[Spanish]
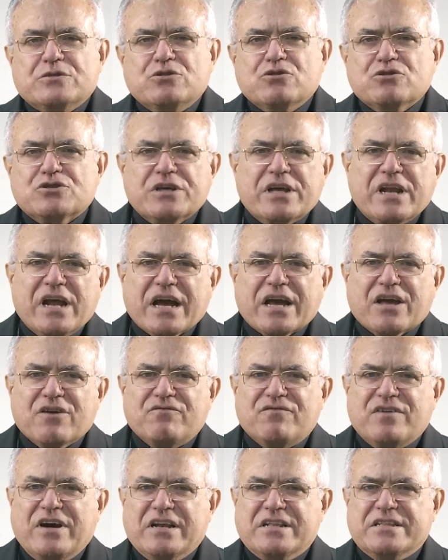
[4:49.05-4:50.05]
¿no será que
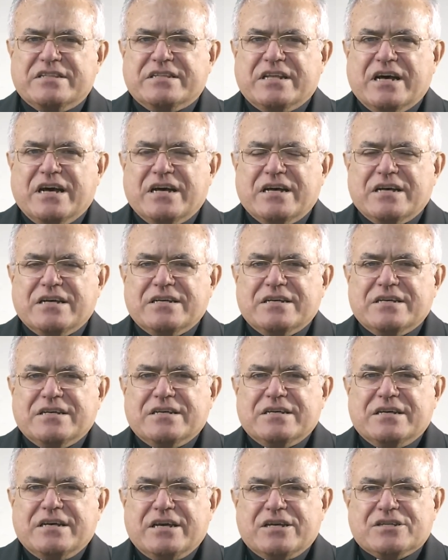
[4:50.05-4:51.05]
falta
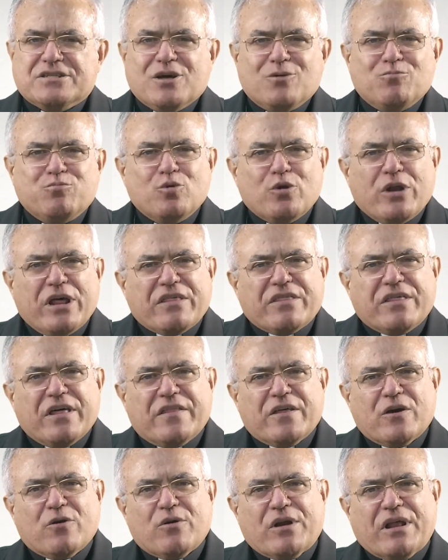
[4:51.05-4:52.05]
esa pureza
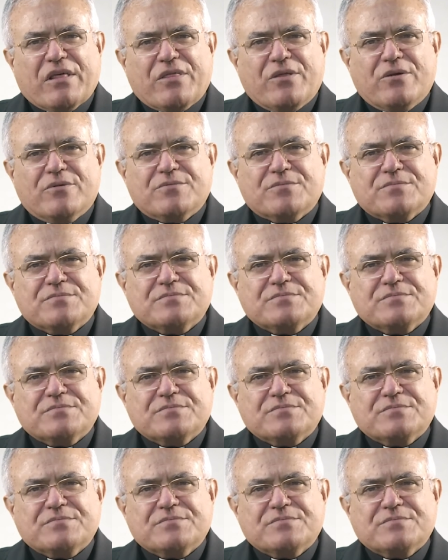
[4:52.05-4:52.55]
de corazón